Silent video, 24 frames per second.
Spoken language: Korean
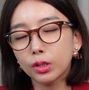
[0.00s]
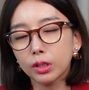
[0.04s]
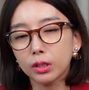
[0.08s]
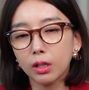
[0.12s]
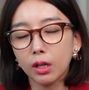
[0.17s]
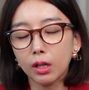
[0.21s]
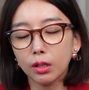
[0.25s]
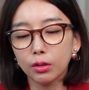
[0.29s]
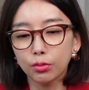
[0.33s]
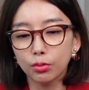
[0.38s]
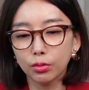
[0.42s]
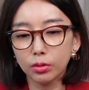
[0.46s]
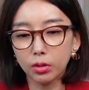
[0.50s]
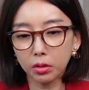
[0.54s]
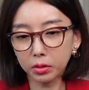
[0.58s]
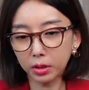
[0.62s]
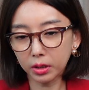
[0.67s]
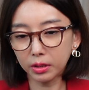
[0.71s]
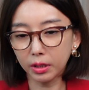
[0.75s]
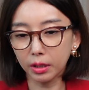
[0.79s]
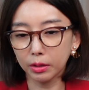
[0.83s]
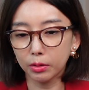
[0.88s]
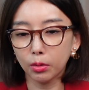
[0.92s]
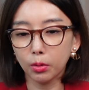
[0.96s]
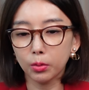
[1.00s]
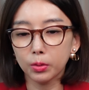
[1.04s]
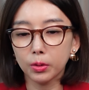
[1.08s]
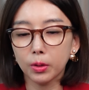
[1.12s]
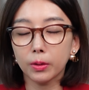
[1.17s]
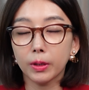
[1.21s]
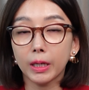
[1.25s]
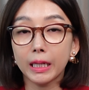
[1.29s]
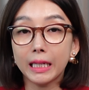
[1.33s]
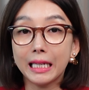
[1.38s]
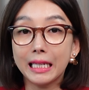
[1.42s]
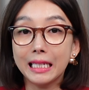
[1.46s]
씨가 윤석열
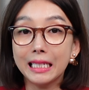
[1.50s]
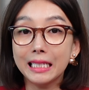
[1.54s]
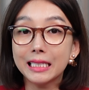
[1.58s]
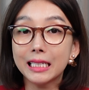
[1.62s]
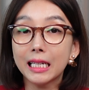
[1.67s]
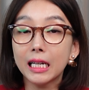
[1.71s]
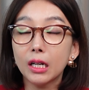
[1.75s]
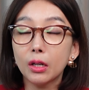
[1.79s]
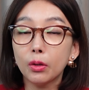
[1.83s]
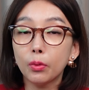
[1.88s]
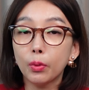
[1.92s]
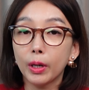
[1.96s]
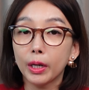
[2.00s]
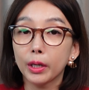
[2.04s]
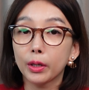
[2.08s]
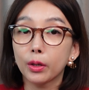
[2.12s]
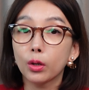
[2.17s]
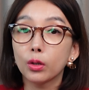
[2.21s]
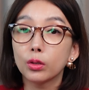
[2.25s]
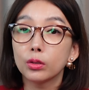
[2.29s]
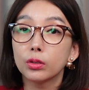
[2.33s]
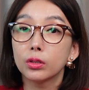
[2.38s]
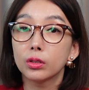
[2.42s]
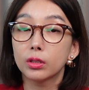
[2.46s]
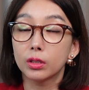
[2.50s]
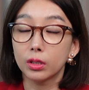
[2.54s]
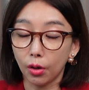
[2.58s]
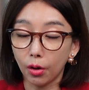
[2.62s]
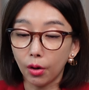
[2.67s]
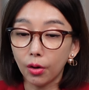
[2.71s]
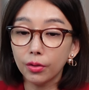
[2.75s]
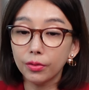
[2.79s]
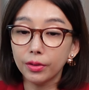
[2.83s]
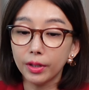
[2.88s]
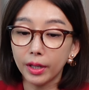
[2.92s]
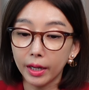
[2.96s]
대통령의 기자회견
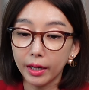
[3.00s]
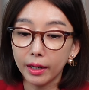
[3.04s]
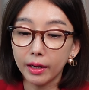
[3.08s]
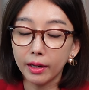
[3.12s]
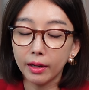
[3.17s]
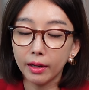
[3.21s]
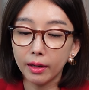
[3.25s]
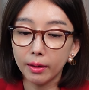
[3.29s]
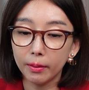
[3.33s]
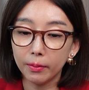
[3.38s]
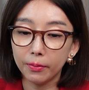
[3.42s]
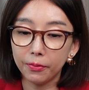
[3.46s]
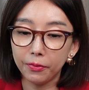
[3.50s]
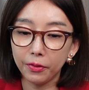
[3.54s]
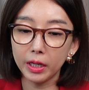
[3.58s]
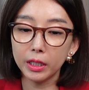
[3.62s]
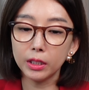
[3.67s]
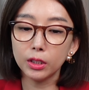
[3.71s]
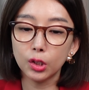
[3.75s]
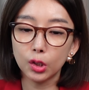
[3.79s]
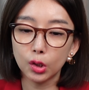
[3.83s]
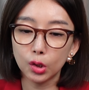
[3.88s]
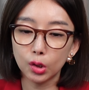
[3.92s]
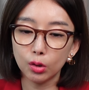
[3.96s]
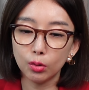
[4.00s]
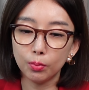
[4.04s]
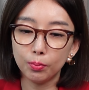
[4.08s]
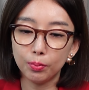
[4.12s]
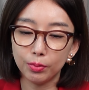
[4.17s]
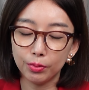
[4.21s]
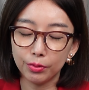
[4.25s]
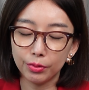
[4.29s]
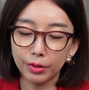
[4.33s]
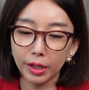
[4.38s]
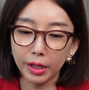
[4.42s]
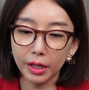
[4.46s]
전에
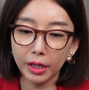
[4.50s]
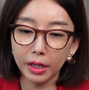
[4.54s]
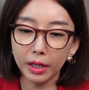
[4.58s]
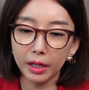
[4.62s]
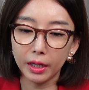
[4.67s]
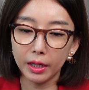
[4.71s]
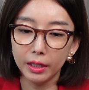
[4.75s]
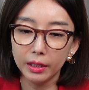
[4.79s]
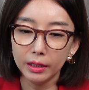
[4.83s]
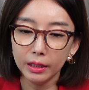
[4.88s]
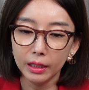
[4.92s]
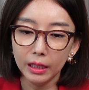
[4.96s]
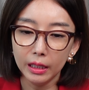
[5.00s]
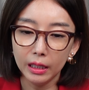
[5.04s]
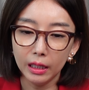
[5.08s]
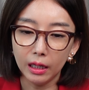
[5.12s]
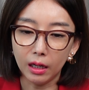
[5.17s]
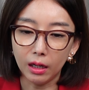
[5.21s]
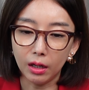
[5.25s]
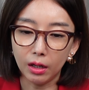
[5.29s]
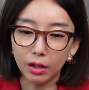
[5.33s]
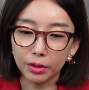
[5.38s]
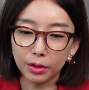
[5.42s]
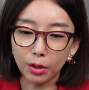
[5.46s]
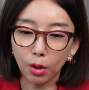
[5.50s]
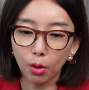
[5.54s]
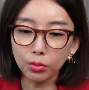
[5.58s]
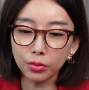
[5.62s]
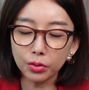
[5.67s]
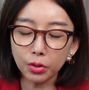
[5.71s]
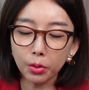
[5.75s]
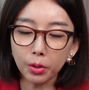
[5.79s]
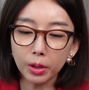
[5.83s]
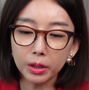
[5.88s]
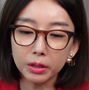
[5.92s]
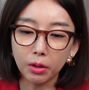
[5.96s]
페이스북에
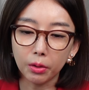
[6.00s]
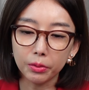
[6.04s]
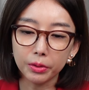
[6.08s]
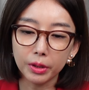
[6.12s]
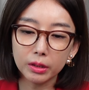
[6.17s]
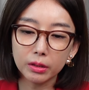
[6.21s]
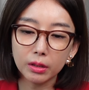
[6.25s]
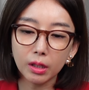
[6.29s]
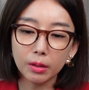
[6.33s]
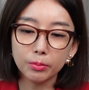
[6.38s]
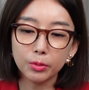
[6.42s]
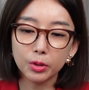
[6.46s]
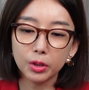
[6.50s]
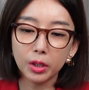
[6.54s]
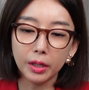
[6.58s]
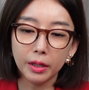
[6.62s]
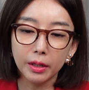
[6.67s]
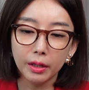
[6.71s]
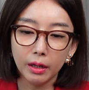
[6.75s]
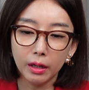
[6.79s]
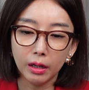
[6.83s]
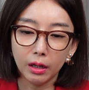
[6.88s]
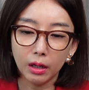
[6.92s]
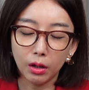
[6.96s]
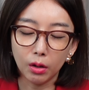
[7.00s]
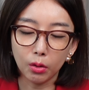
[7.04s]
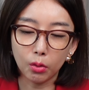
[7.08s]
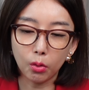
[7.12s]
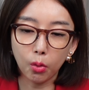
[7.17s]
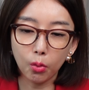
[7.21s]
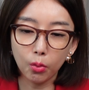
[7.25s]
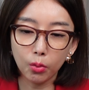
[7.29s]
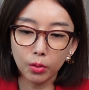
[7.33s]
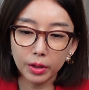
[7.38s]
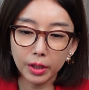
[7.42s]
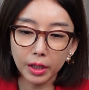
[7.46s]
경솔한 언행 때문에
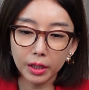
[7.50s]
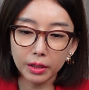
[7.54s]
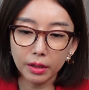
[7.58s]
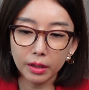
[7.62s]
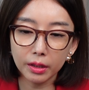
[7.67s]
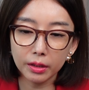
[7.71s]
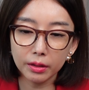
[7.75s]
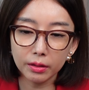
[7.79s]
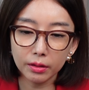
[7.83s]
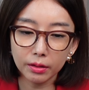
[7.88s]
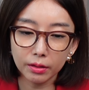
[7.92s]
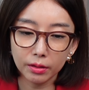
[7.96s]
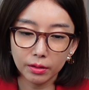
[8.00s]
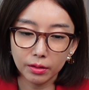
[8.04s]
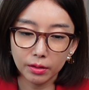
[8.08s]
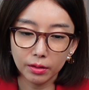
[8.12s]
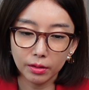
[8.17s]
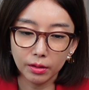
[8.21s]
공개된